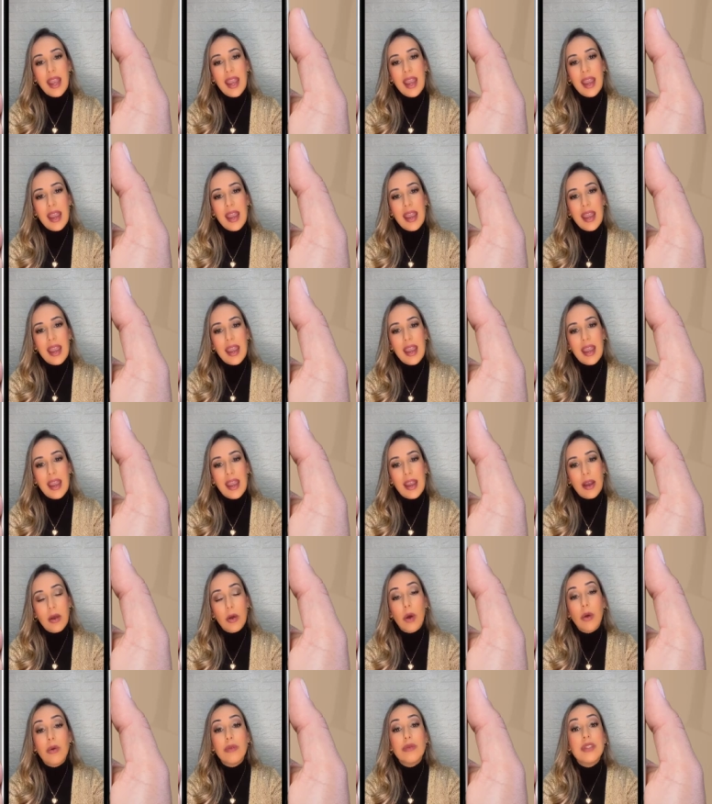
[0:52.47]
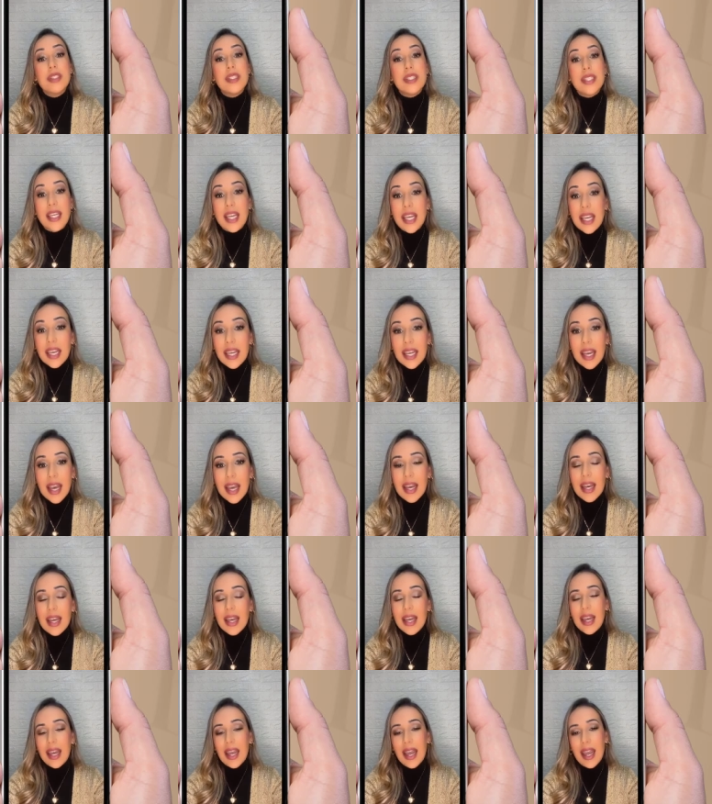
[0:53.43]
é,
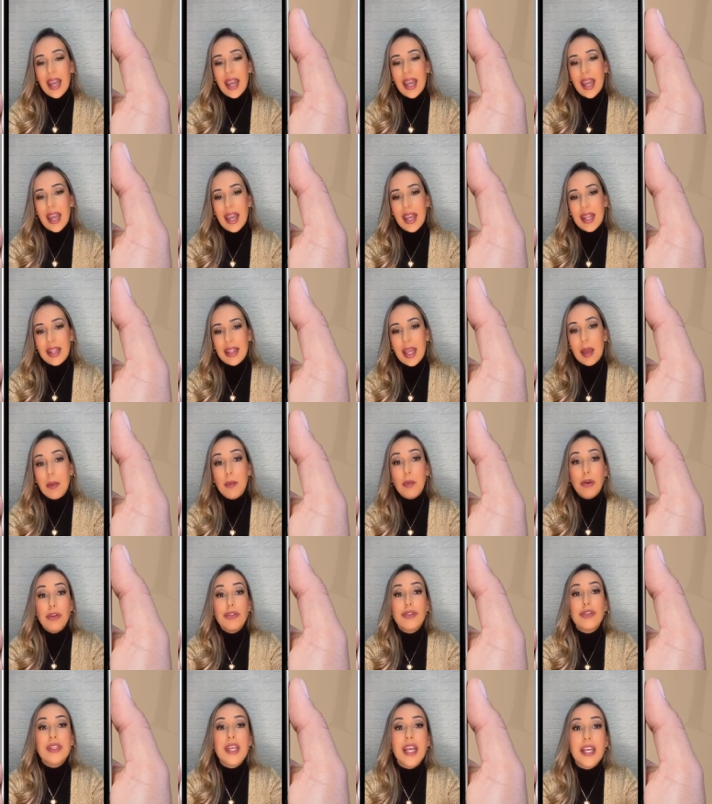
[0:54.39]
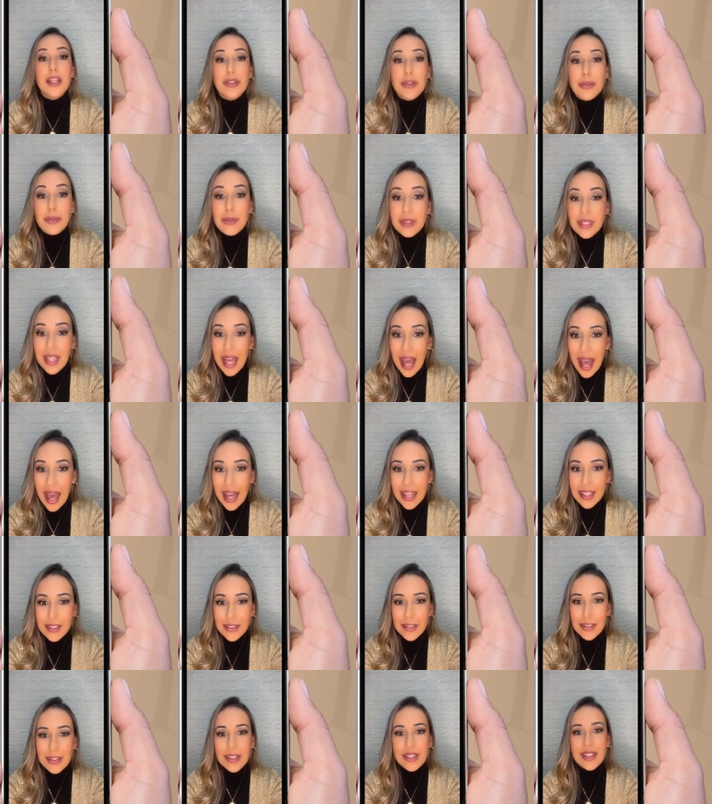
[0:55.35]
consiga é, ter muitos
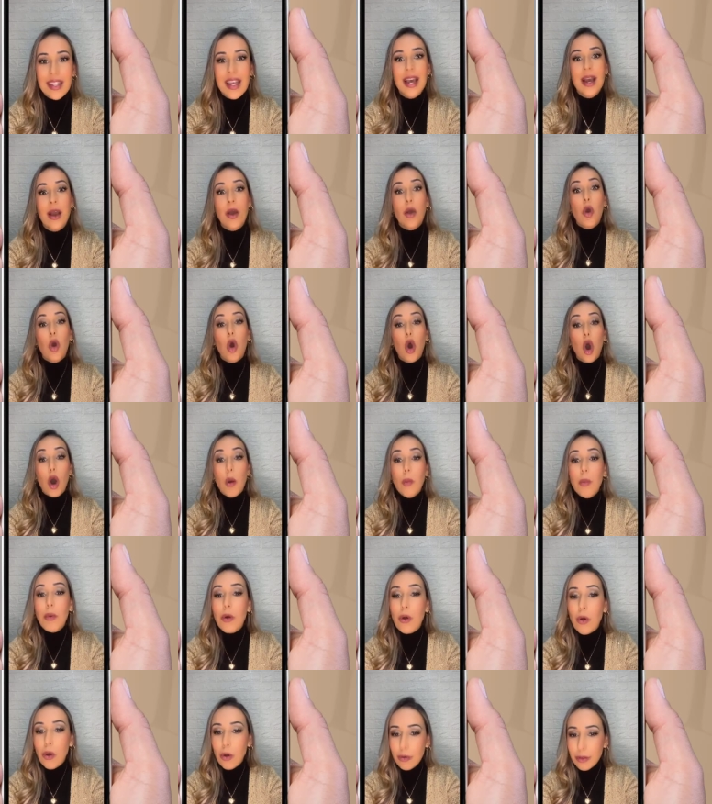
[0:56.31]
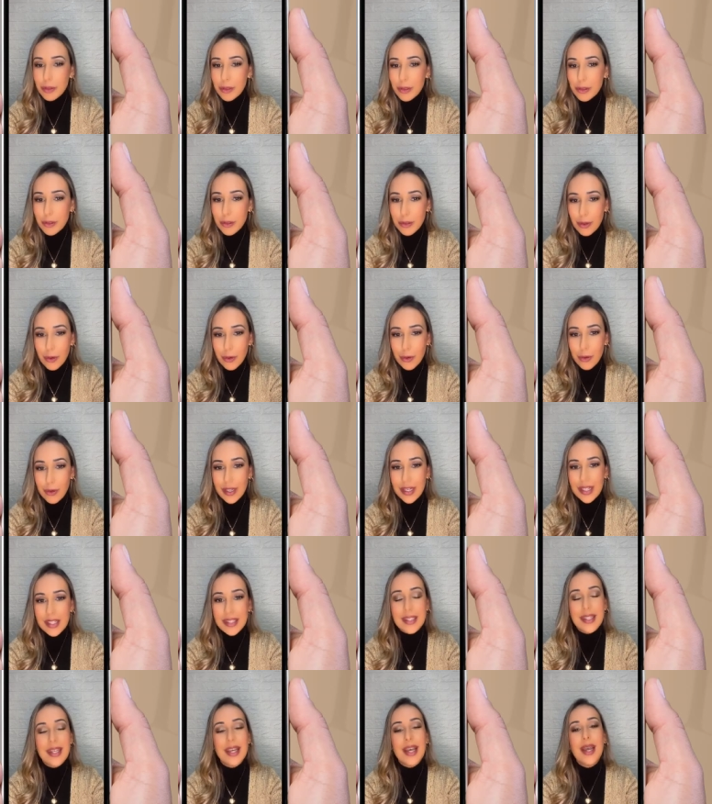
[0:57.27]
resultados como
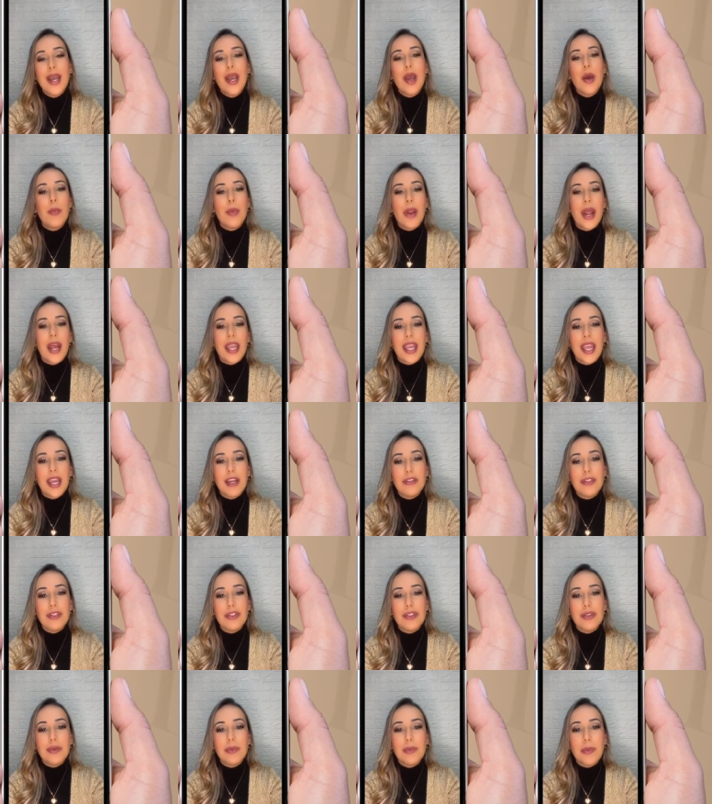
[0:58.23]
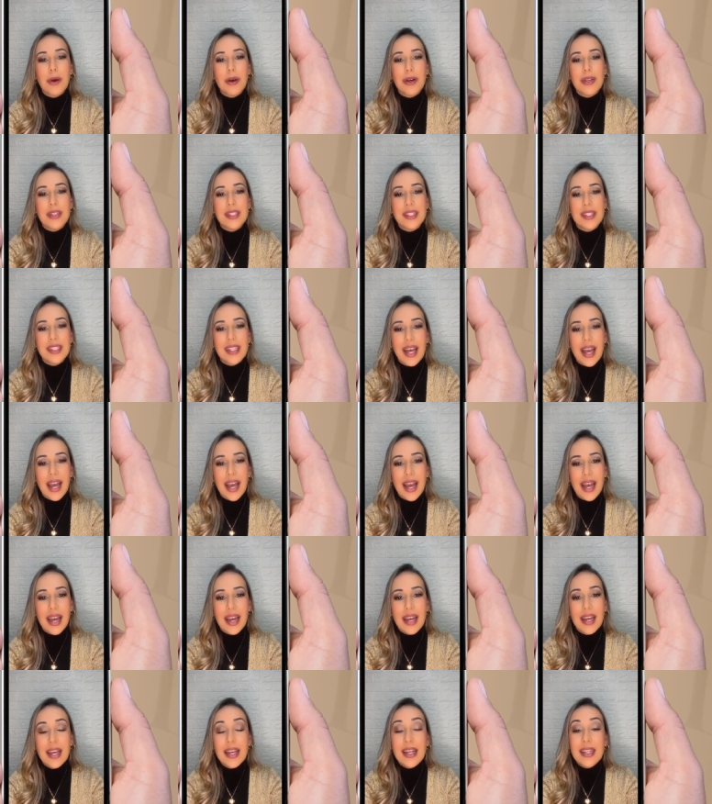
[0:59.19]
consultores, para que a gente
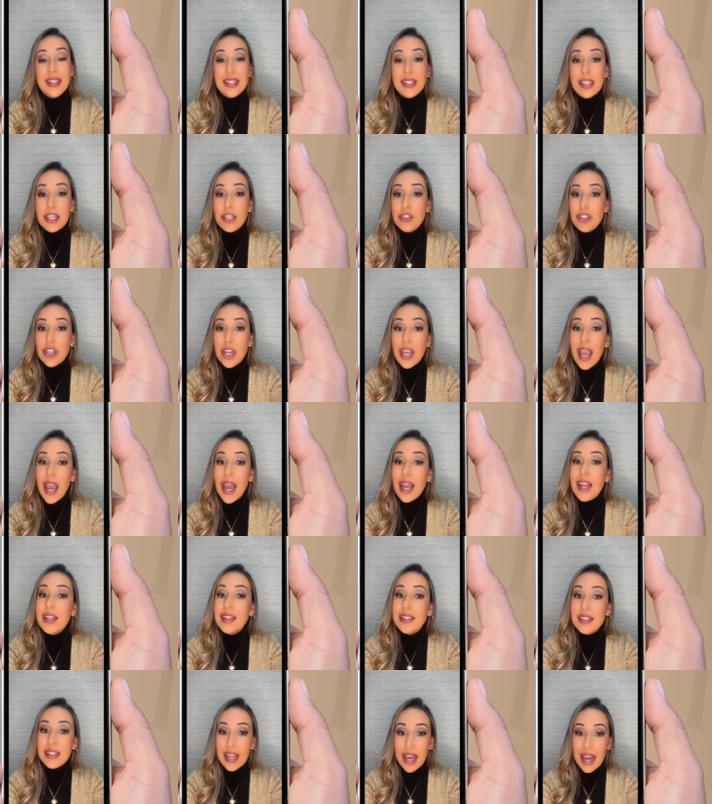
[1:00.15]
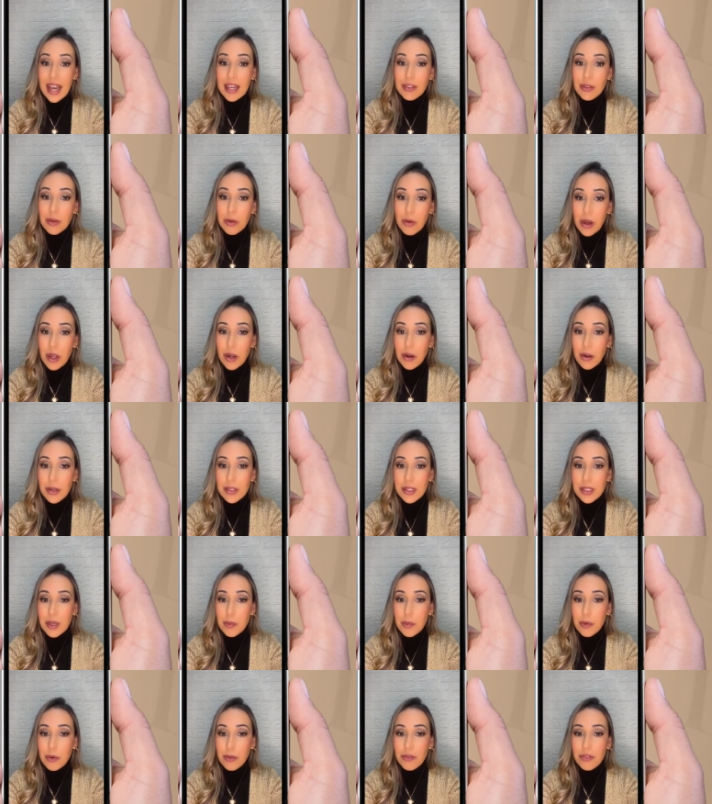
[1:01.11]
possa se sentir realizado com a
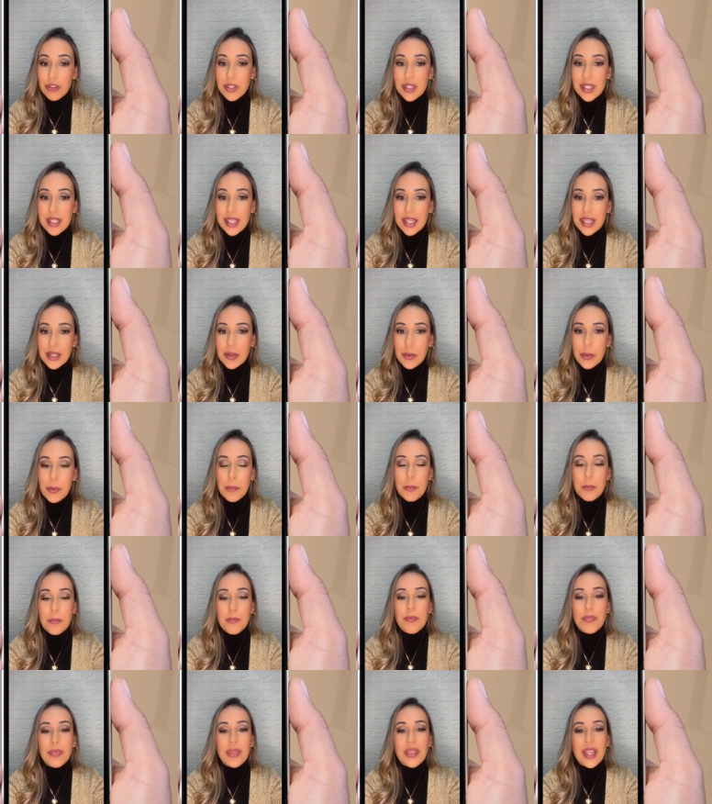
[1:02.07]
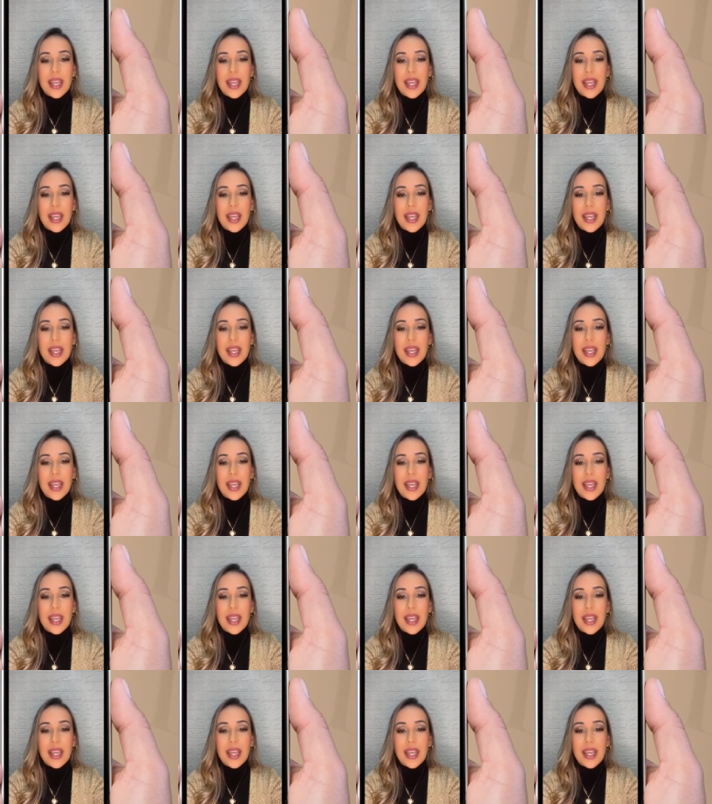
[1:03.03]
nossa profissão